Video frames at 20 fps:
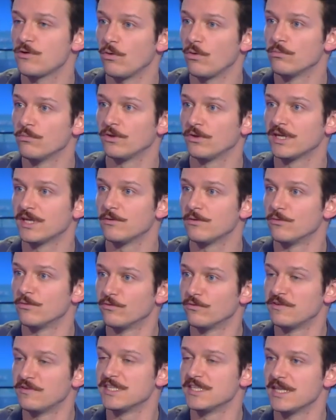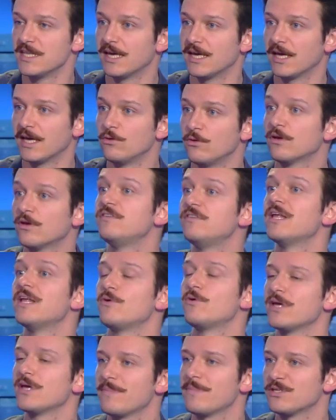leur ont demandé de fixer des créneaux, que
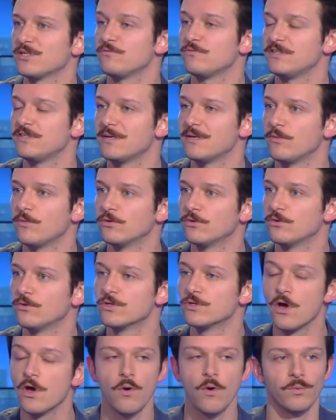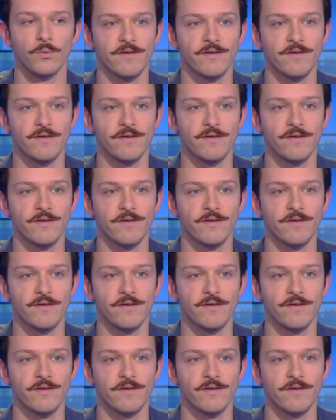finalement il n'y a pas suffisamment de doses.